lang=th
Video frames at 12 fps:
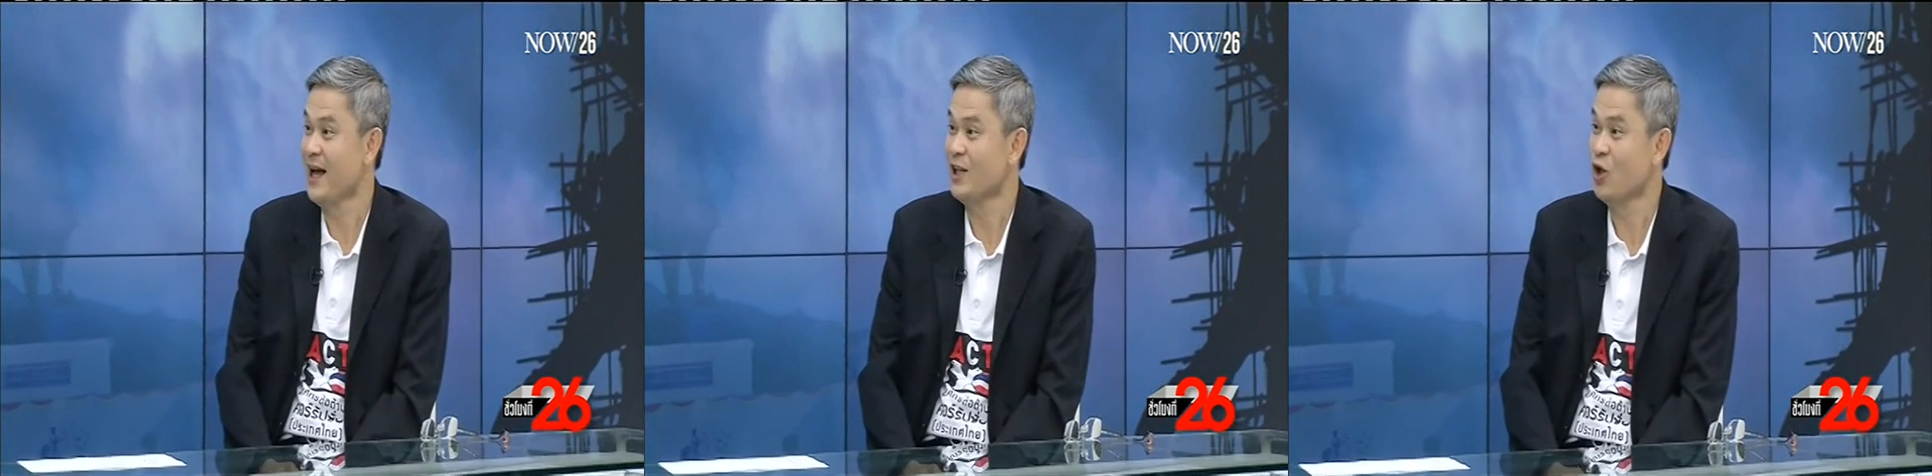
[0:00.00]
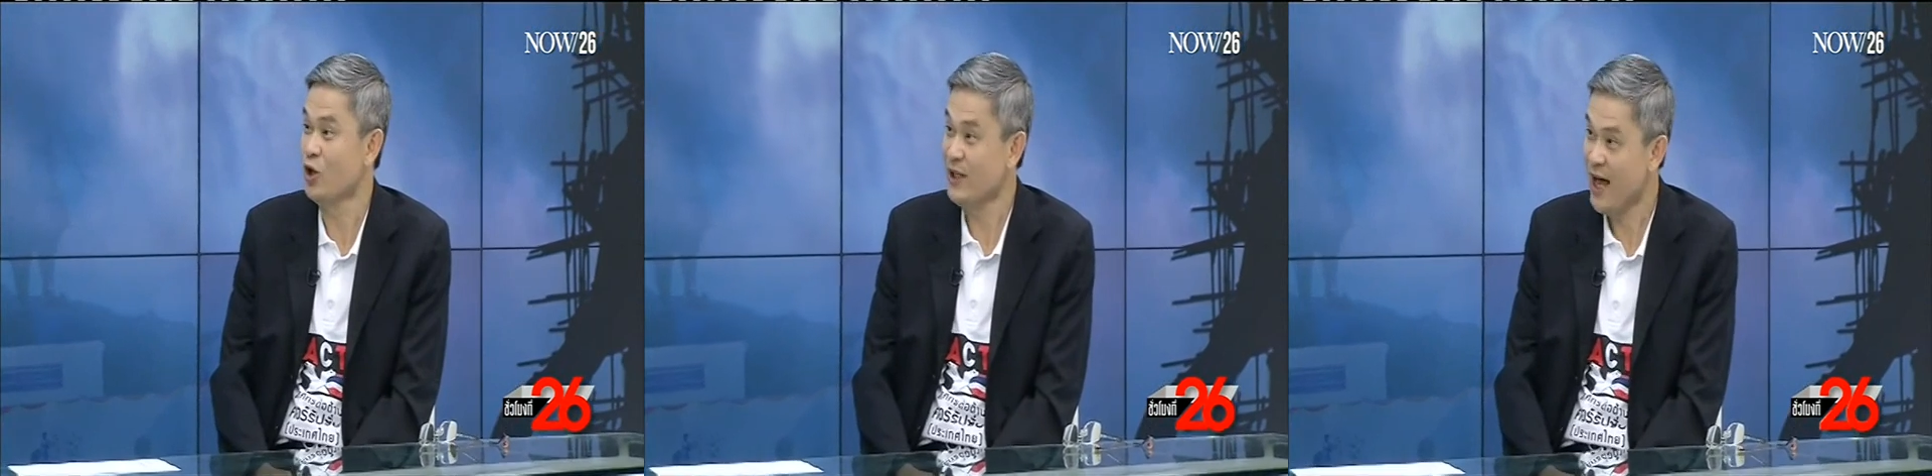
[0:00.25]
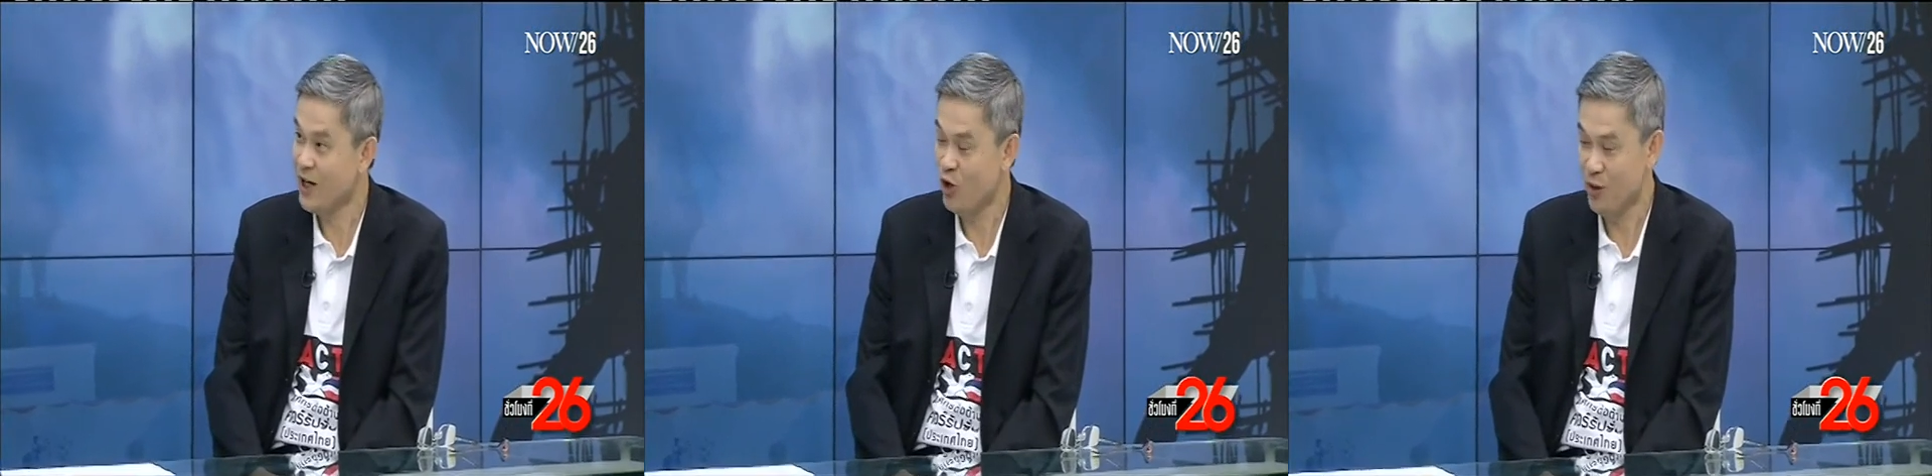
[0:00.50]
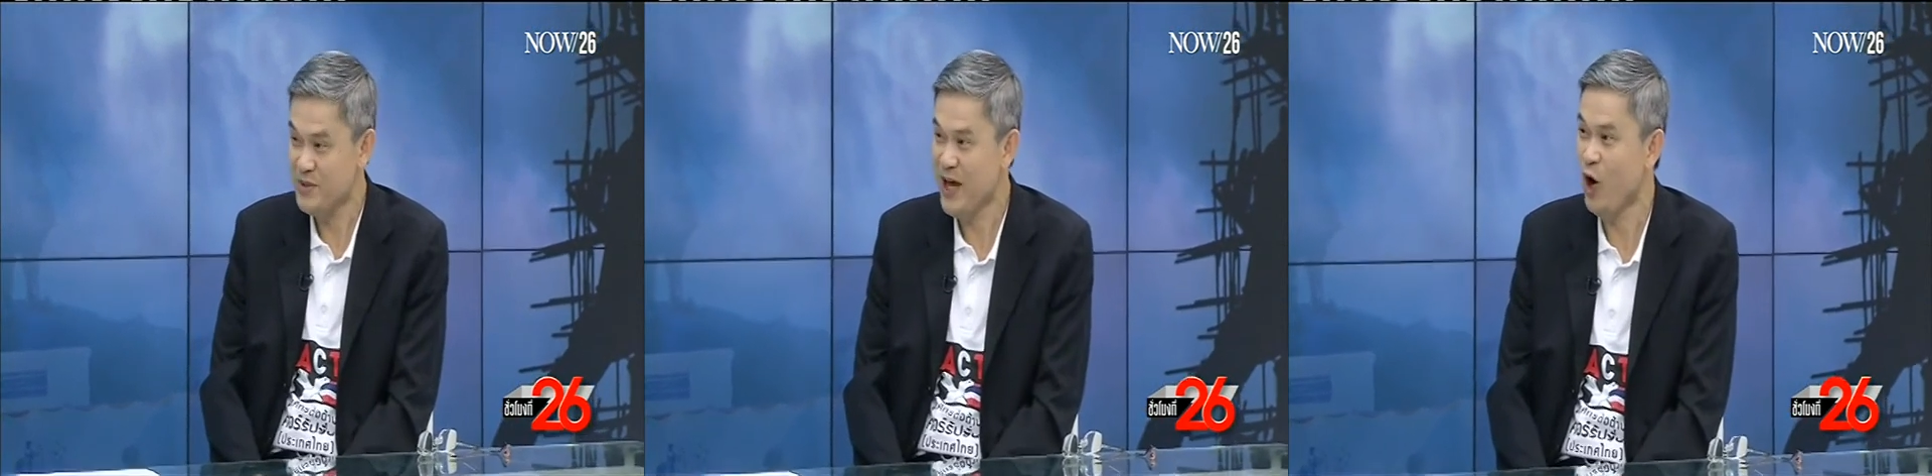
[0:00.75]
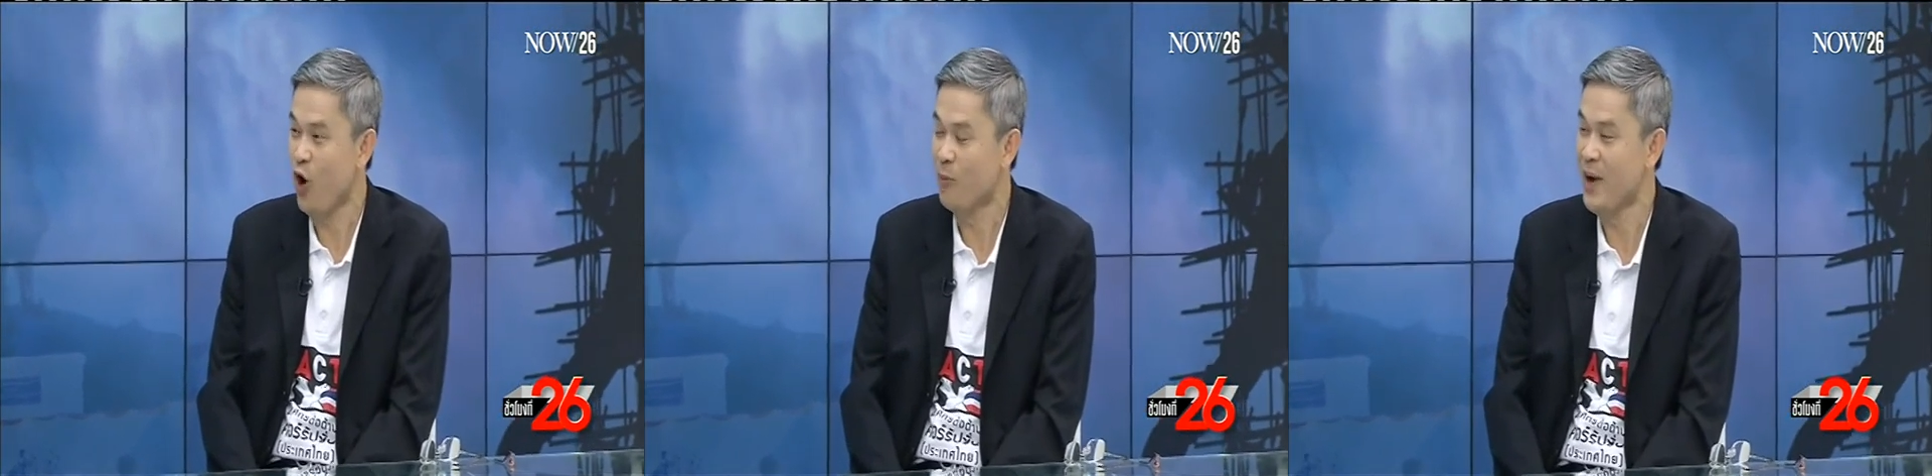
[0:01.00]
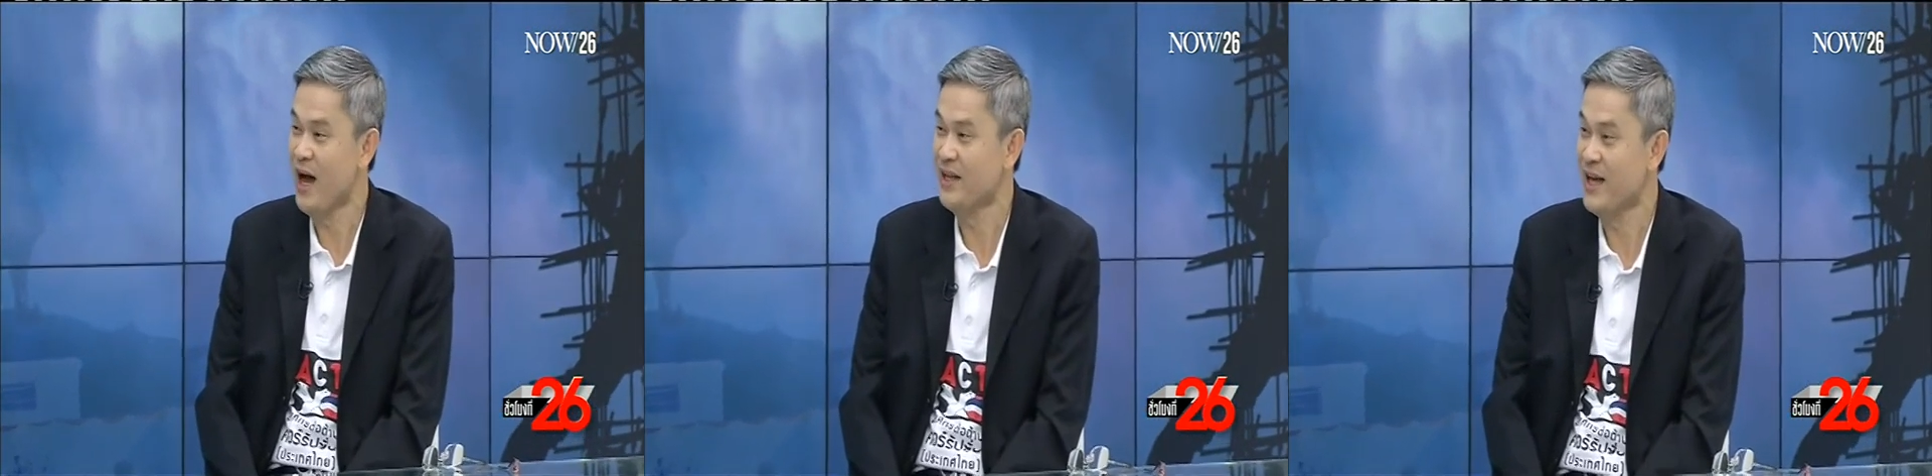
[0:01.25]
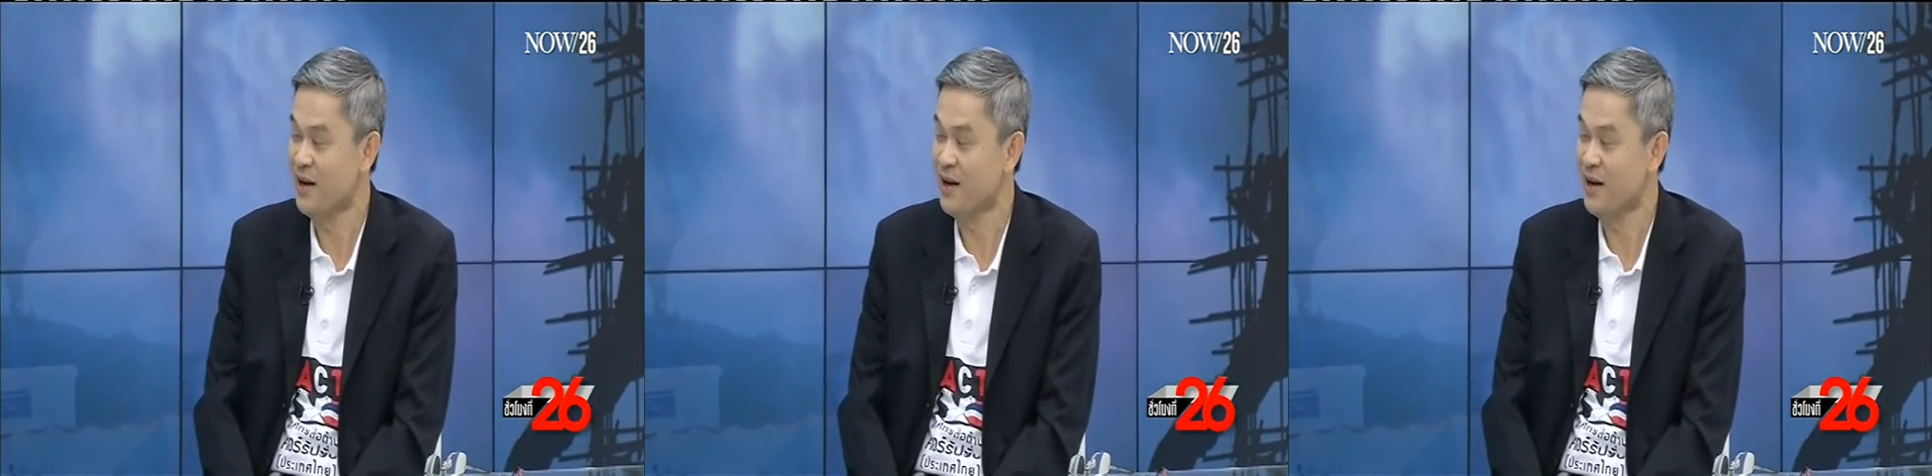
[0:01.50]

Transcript: การต่อต้านคอร์รัปชันออกมา